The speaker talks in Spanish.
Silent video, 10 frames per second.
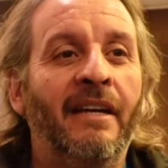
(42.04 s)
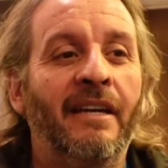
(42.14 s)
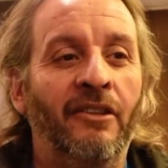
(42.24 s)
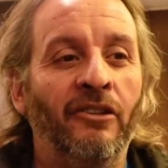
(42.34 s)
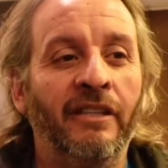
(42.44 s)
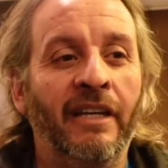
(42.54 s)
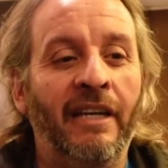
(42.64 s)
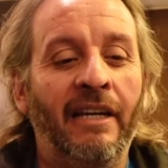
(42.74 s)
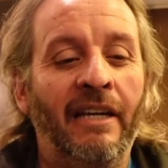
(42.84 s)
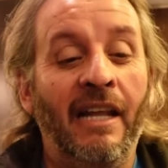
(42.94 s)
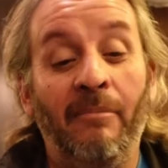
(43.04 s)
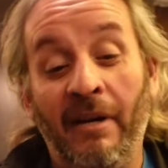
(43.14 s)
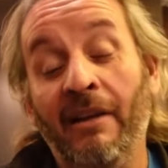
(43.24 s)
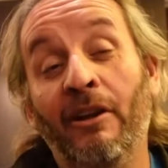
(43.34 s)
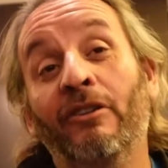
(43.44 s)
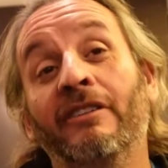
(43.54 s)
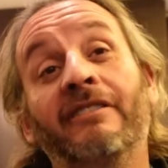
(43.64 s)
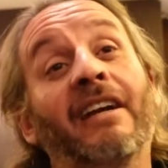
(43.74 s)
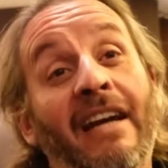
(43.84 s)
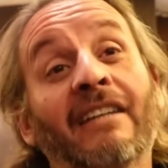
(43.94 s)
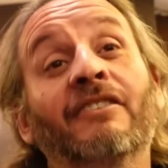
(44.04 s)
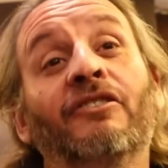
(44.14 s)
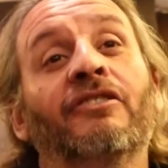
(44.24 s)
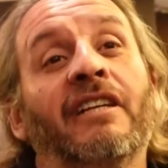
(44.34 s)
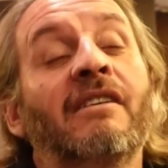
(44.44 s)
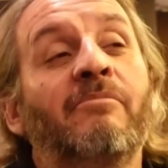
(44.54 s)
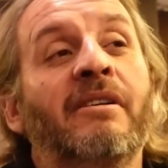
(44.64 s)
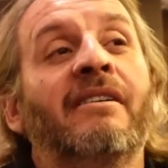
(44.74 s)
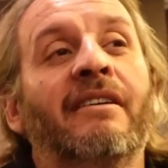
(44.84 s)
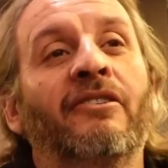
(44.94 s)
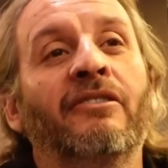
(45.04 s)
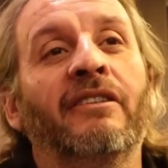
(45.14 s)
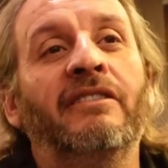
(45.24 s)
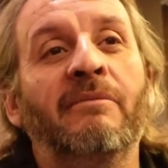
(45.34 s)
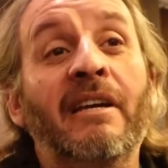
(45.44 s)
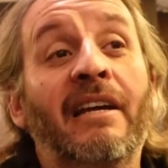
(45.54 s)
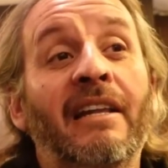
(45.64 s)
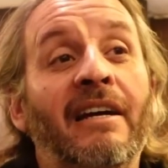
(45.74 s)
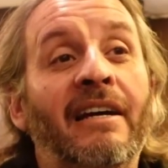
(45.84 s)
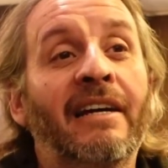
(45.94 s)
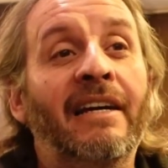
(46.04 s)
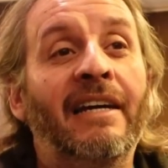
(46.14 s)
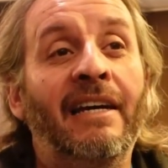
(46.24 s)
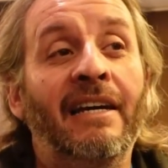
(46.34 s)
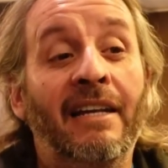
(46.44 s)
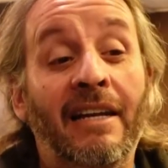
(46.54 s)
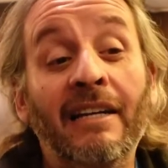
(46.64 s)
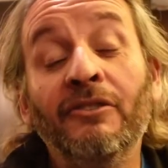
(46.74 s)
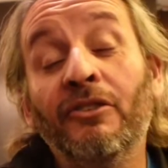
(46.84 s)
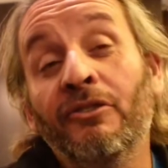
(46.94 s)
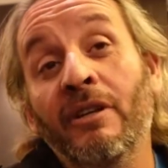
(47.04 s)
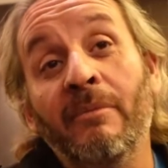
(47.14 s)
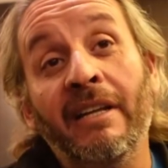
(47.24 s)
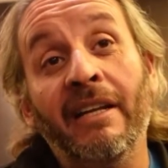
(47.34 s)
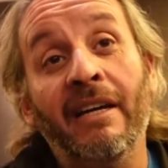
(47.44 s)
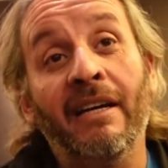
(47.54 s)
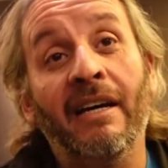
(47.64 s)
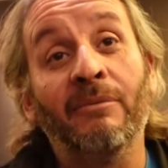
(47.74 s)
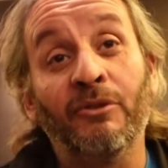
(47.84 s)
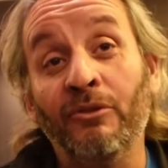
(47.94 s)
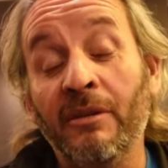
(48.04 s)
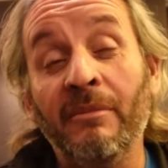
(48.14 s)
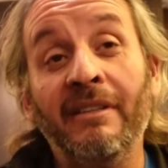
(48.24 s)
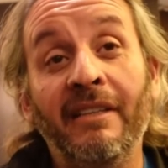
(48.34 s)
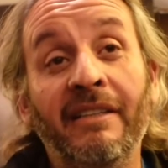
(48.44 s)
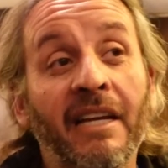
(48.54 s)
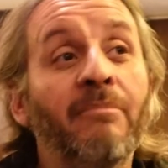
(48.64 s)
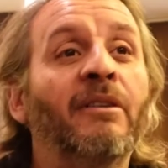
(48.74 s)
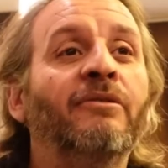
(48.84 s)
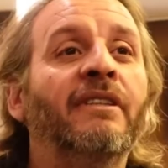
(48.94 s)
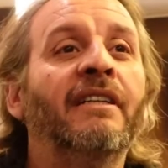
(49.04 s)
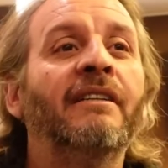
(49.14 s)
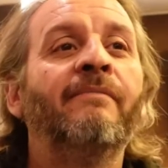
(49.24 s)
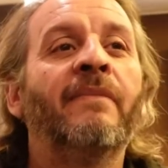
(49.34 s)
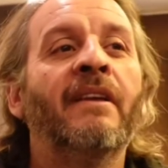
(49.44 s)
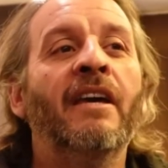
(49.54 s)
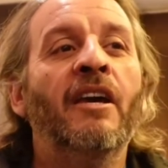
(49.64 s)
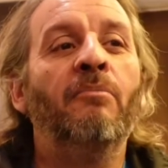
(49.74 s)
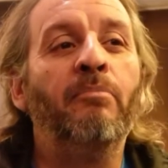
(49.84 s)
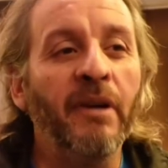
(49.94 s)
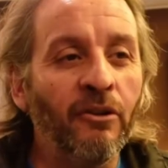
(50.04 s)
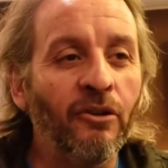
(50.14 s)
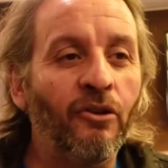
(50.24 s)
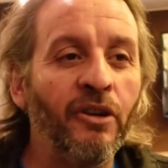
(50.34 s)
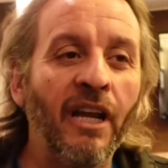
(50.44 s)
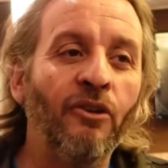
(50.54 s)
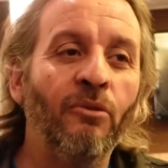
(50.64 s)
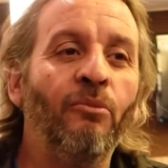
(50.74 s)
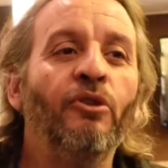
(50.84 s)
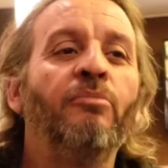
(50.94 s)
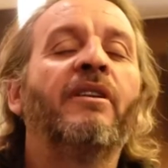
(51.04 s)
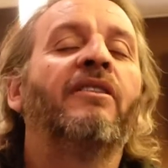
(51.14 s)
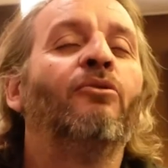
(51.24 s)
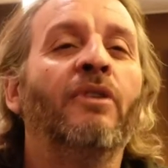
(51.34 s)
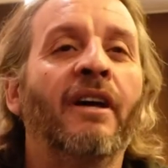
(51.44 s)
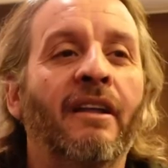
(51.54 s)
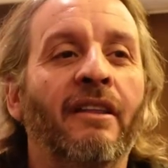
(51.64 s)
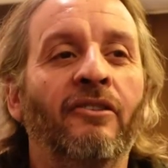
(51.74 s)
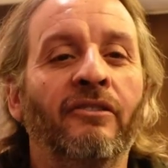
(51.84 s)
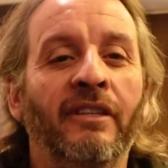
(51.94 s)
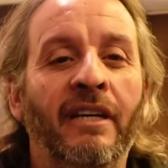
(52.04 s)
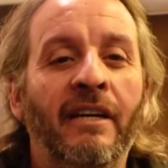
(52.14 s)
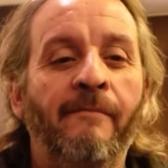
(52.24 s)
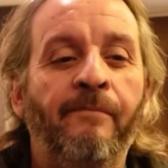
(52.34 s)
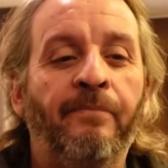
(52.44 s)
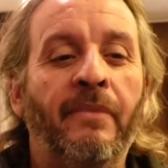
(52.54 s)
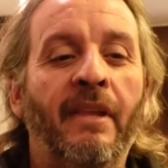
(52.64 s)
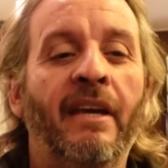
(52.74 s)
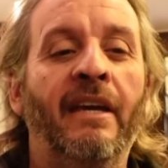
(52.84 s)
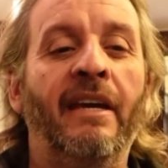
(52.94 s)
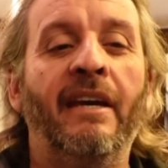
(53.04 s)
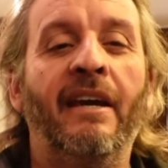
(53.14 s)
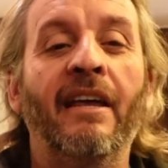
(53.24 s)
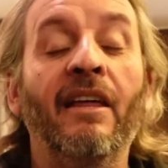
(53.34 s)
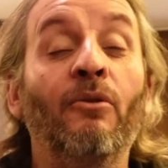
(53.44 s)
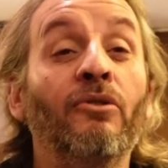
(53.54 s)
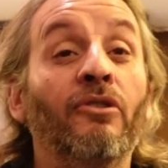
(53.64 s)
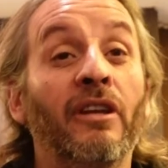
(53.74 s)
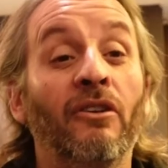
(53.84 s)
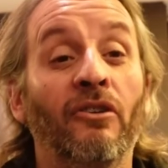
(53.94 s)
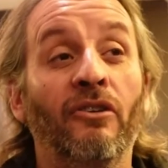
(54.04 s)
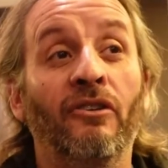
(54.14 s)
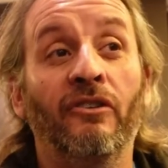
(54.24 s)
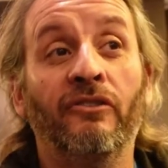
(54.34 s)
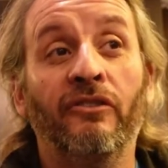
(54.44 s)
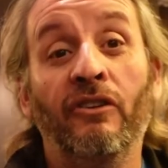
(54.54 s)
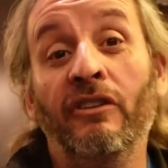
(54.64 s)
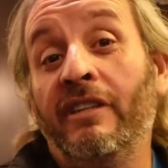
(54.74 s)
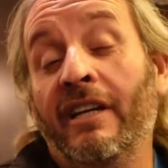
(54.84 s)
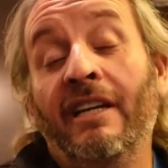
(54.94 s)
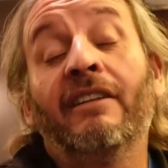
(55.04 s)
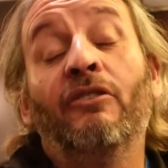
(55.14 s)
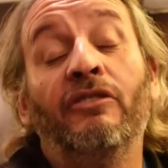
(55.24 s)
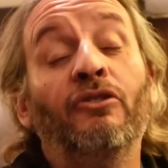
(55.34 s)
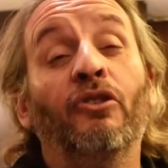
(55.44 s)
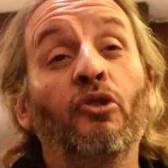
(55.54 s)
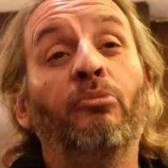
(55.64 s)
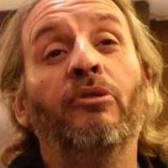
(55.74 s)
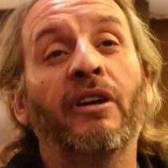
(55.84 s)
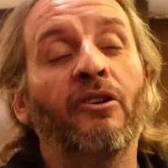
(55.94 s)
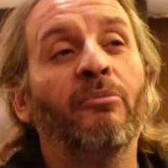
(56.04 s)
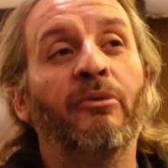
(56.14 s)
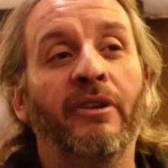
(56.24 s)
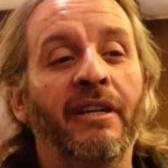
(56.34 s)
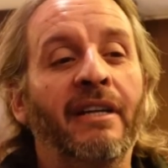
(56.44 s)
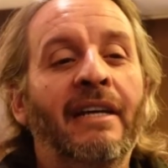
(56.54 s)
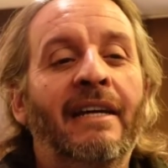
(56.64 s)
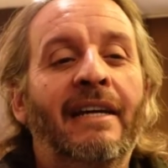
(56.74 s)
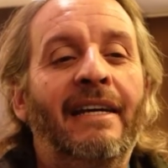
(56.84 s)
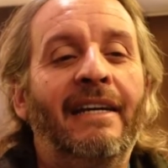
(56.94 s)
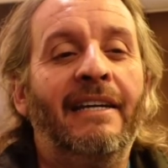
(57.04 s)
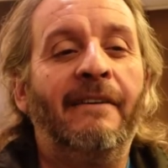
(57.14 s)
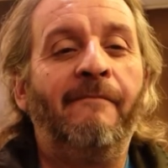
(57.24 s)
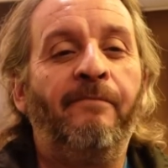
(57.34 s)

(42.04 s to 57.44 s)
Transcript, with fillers: donde la palabra lo dice cantoterapia, donde se mezcla el canto de una manera absolutamente terapéutica pero con algo muy particular donde eh, cada uno de los, integrantes de los distintos grupos que componen eh,